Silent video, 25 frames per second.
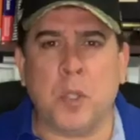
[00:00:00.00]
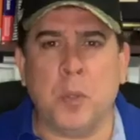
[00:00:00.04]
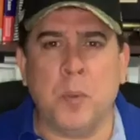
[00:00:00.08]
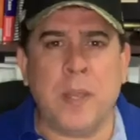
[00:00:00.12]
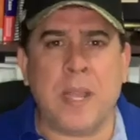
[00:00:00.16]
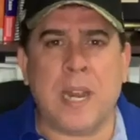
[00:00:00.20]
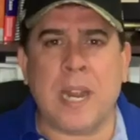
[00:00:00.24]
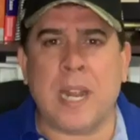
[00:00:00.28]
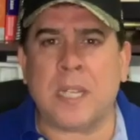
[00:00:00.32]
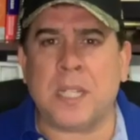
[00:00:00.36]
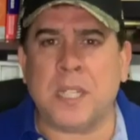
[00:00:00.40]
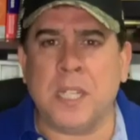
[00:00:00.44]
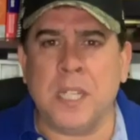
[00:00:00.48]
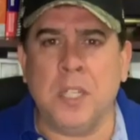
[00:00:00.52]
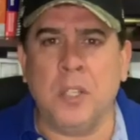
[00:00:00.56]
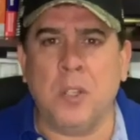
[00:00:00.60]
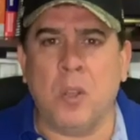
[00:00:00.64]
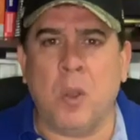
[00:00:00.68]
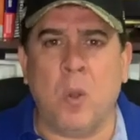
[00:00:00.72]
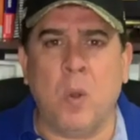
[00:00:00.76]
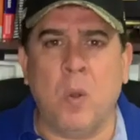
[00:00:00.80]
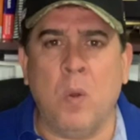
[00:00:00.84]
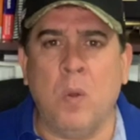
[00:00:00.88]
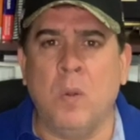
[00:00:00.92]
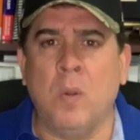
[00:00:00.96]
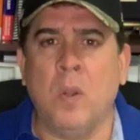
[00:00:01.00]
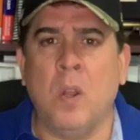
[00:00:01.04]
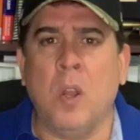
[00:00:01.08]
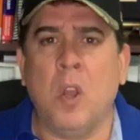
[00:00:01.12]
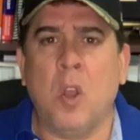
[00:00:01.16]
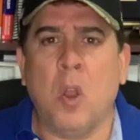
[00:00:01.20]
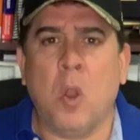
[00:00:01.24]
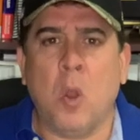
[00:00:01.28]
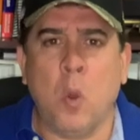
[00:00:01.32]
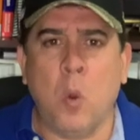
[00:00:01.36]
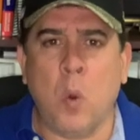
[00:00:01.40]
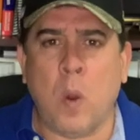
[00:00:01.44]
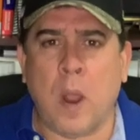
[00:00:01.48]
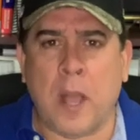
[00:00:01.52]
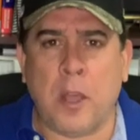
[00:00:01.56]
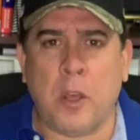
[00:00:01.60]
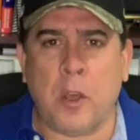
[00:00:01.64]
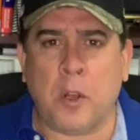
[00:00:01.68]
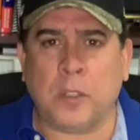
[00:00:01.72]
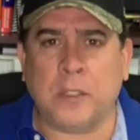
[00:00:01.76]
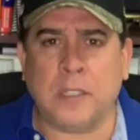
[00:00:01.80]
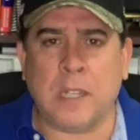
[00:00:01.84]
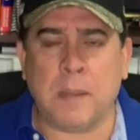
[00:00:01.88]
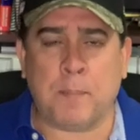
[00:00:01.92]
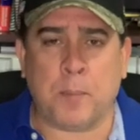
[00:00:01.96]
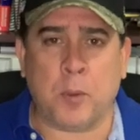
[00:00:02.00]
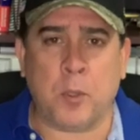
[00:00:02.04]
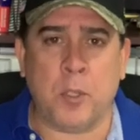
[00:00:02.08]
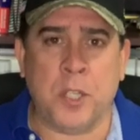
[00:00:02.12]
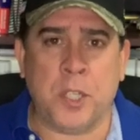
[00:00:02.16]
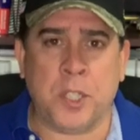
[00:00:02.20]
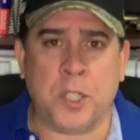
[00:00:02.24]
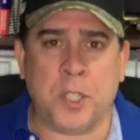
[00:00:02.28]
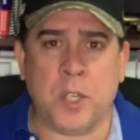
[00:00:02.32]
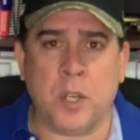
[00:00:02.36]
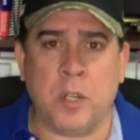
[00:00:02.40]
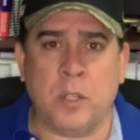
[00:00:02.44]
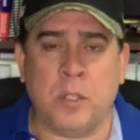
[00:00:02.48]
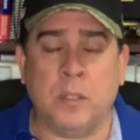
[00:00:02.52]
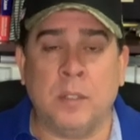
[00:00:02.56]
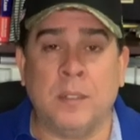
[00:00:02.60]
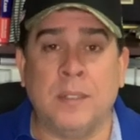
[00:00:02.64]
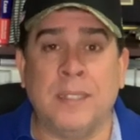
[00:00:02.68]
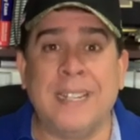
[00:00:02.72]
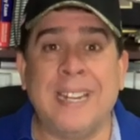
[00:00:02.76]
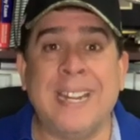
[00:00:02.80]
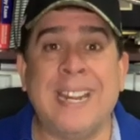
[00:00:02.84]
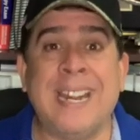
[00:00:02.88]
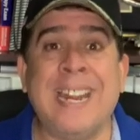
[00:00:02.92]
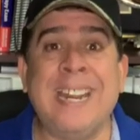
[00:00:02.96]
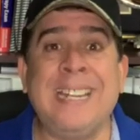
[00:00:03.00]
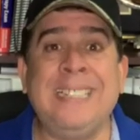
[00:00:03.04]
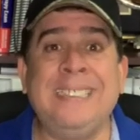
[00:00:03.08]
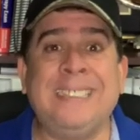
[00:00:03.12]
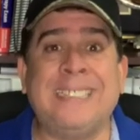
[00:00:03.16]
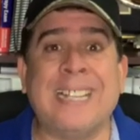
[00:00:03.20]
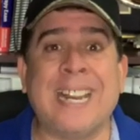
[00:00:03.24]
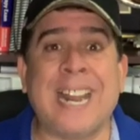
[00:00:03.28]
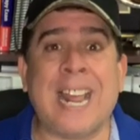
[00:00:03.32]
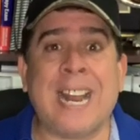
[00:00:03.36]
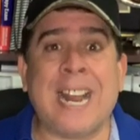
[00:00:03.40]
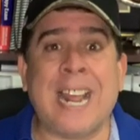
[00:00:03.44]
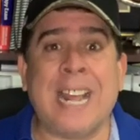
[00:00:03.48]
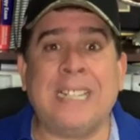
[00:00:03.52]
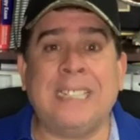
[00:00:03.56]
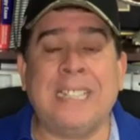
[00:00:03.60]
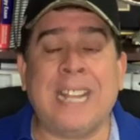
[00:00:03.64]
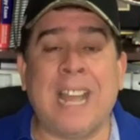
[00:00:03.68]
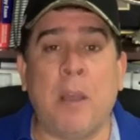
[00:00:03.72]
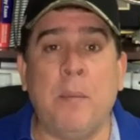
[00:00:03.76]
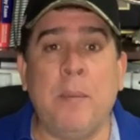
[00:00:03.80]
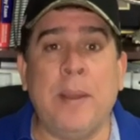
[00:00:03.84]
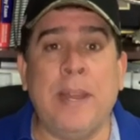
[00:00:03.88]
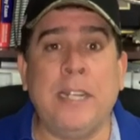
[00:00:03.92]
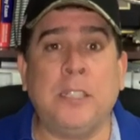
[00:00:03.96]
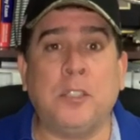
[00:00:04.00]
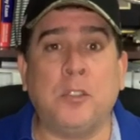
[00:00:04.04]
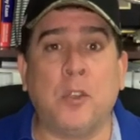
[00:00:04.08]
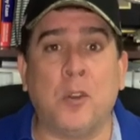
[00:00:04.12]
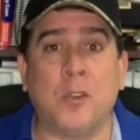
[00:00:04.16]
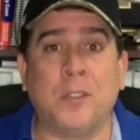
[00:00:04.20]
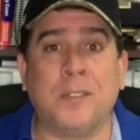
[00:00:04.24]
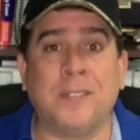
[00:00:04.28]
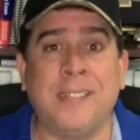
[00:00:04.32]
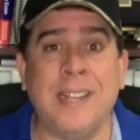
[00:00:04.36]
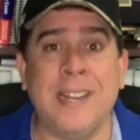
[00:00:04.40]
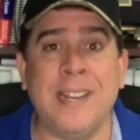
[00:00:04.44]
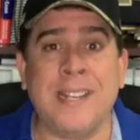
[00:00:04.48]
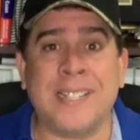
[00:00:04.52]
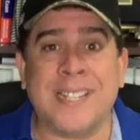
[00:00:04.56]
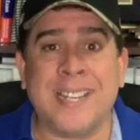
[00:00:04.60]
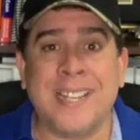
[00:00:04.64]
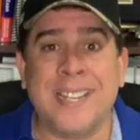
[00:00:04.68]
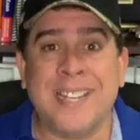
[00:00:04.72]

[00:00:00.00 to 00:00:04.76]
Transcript: hubiera sido un jugador de posición. ¿Entrará David Ortiz,